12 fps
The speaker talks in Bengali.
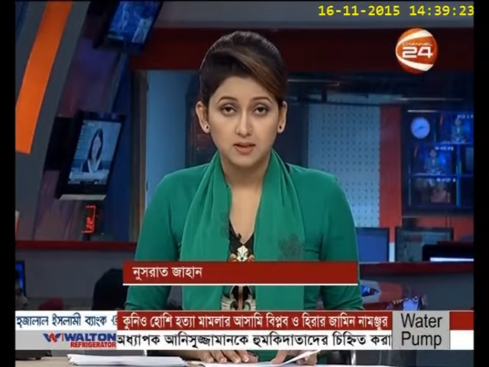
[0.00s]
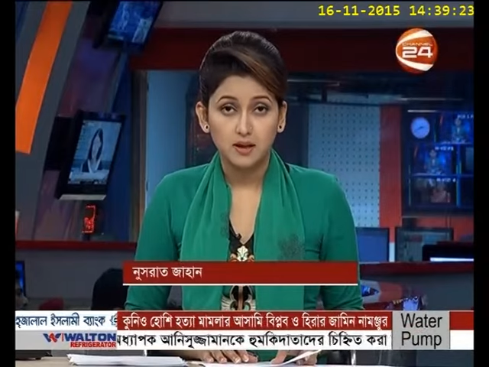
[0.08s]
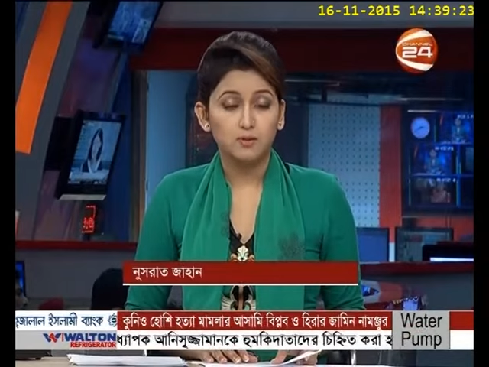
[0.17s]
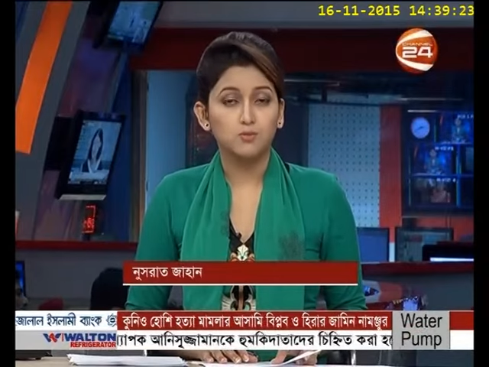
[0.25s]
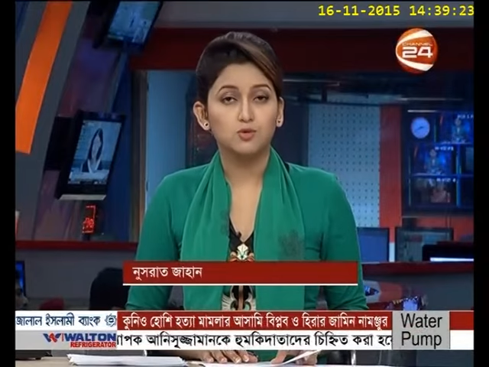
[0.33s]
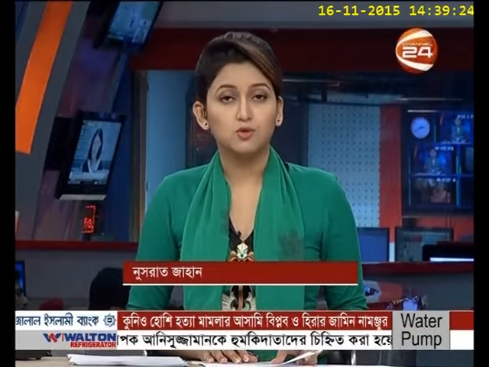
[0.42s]

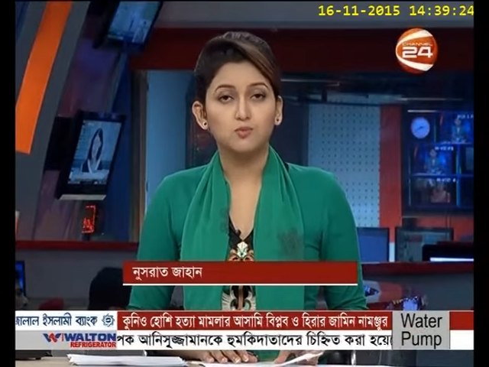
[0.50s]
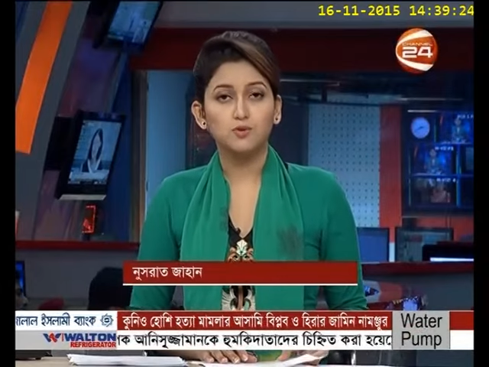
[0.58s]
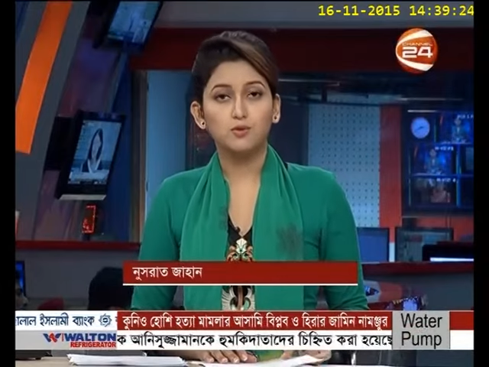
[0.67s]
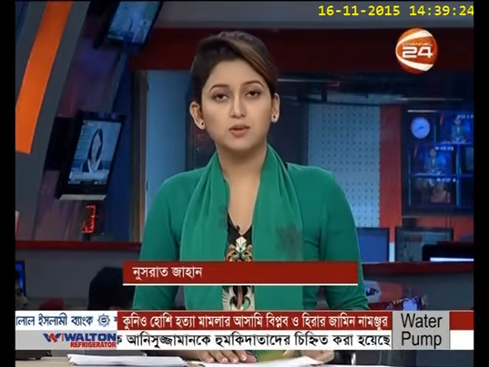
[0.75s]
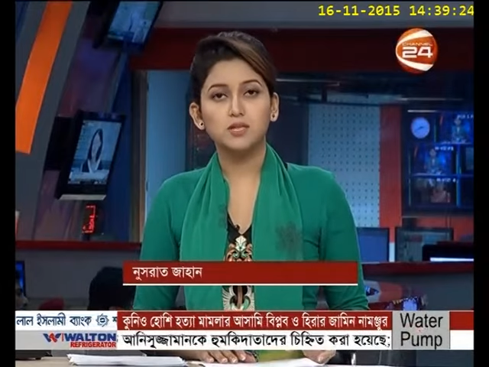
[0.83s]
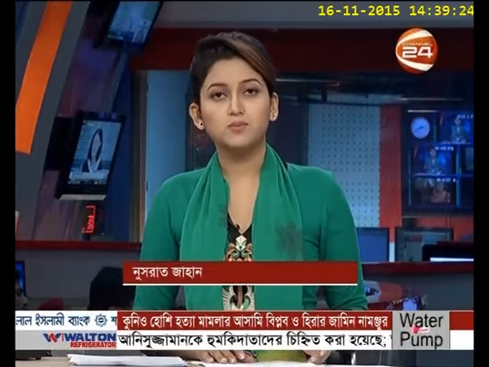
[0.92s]
এমন মন্তব্য
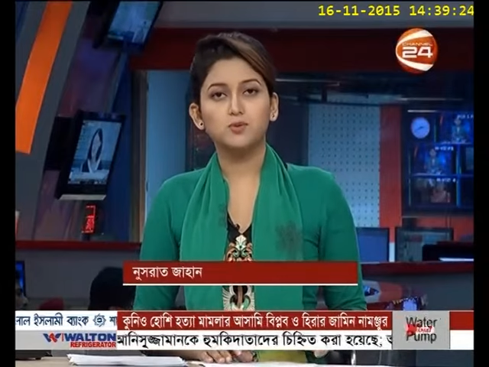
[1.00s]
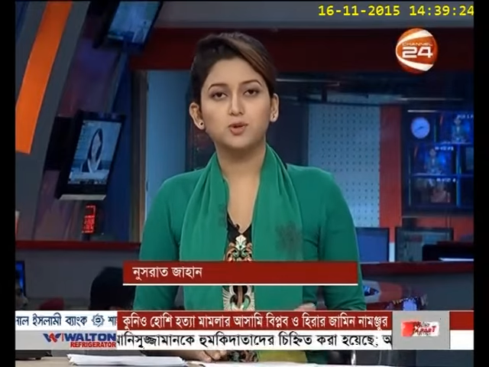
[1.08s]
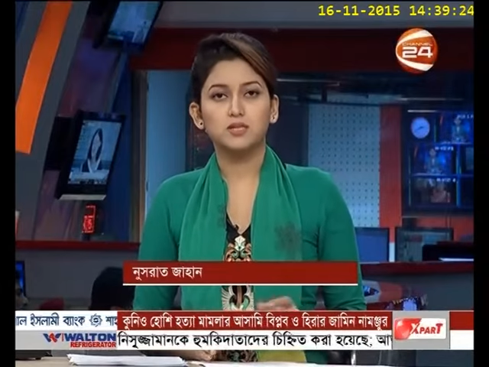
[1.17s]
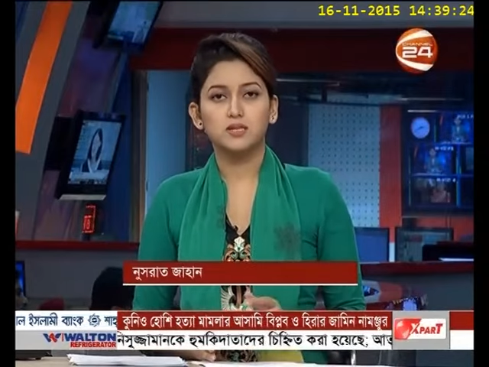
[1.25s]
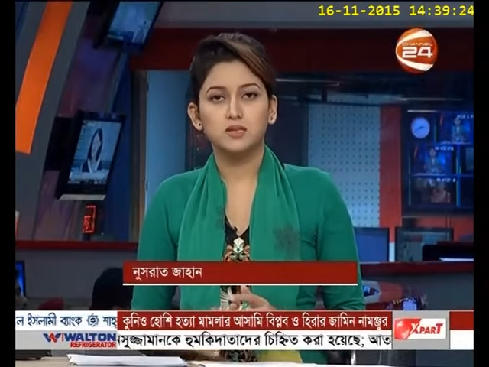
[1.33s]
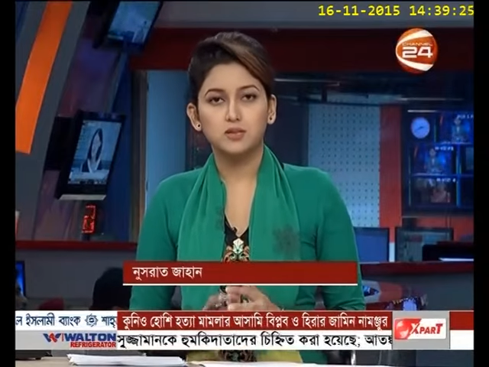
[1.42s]
করেছেন
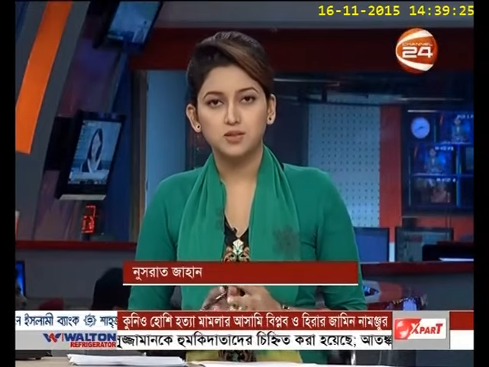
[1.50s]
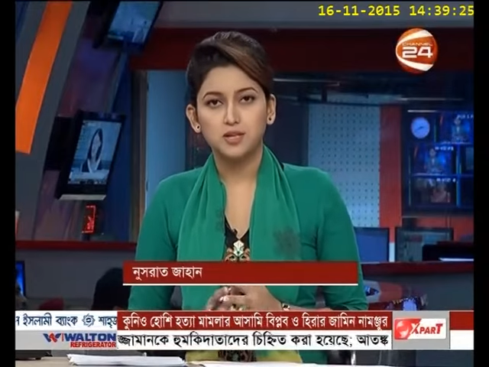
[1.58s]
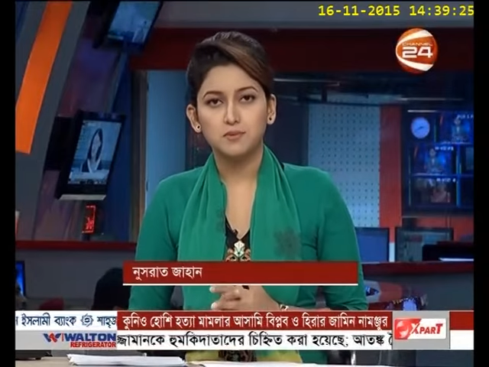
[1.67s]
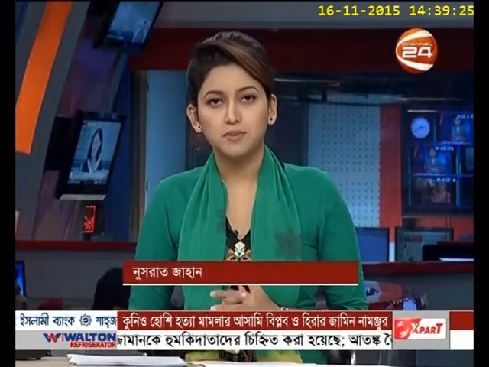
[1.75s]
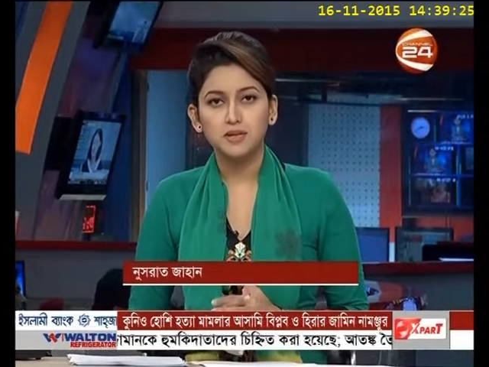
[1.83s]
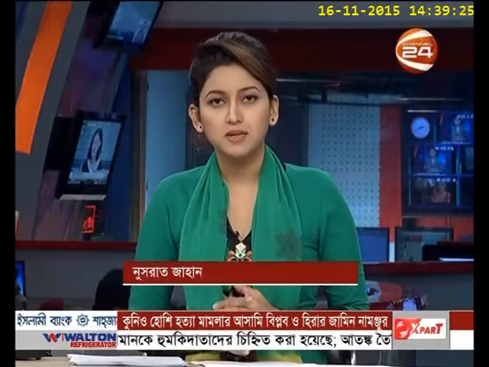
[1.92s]
প্রতিষ্ঠানটির
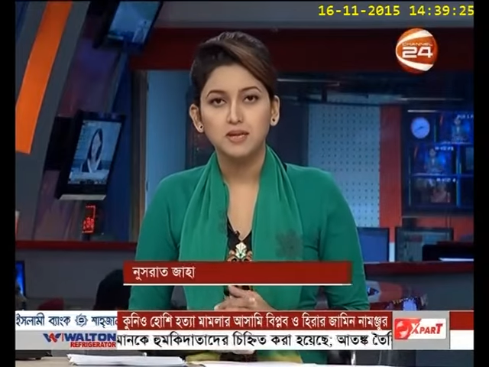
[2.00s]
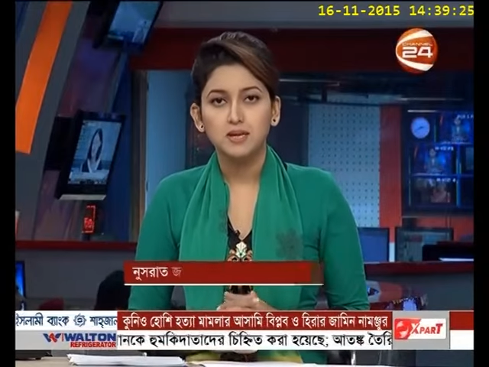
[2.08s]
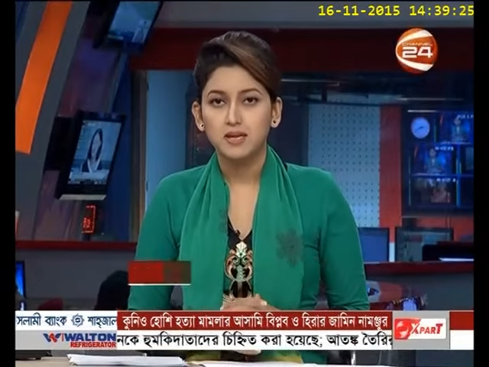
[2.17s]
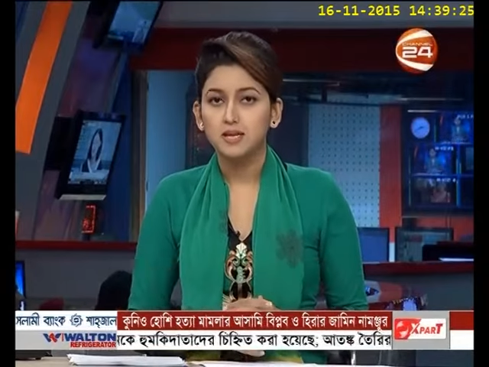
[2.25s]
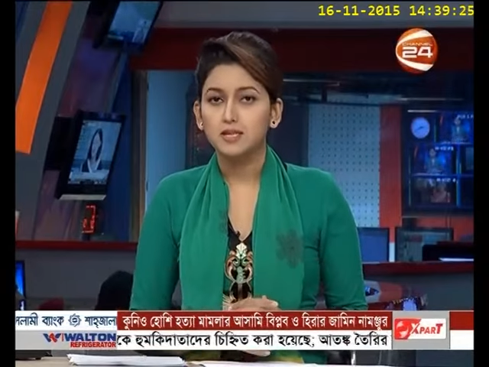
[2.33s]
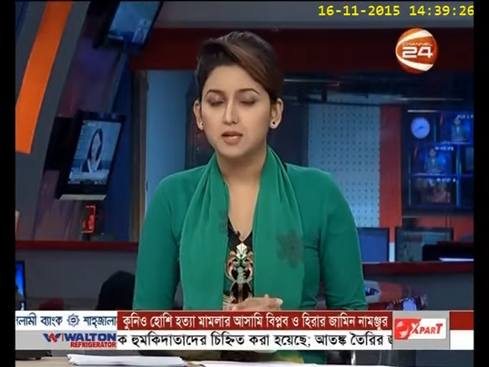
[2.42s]
চেয়ারম্যান
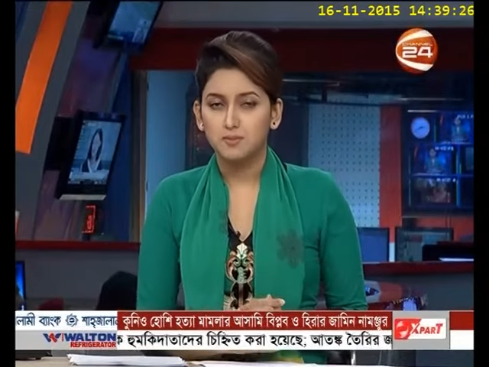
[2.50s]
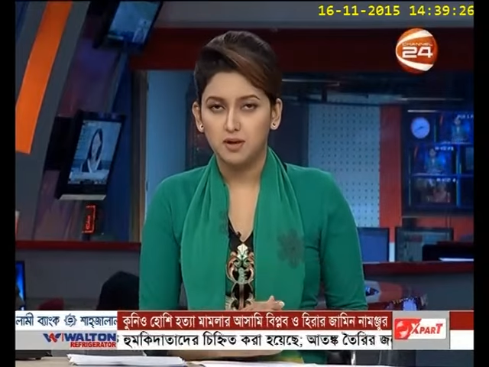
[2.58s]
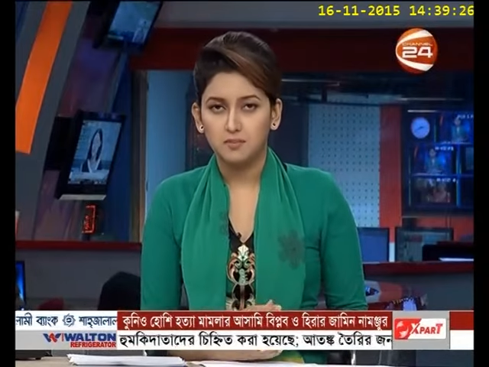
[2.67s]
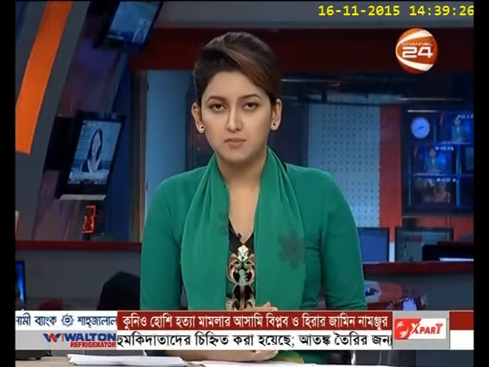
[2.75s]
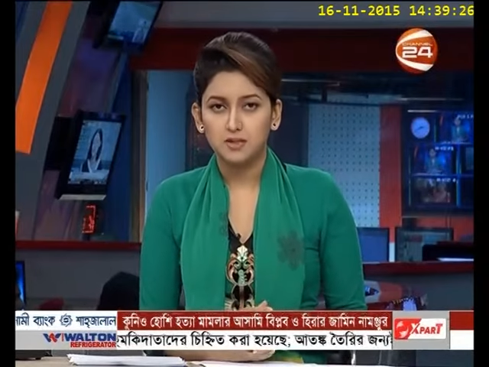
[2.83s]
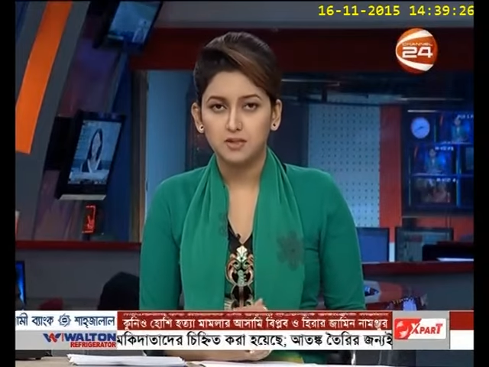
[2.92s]
ইকরাম
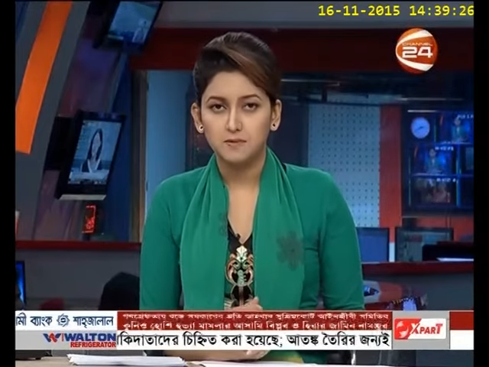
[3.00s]
আহমেদ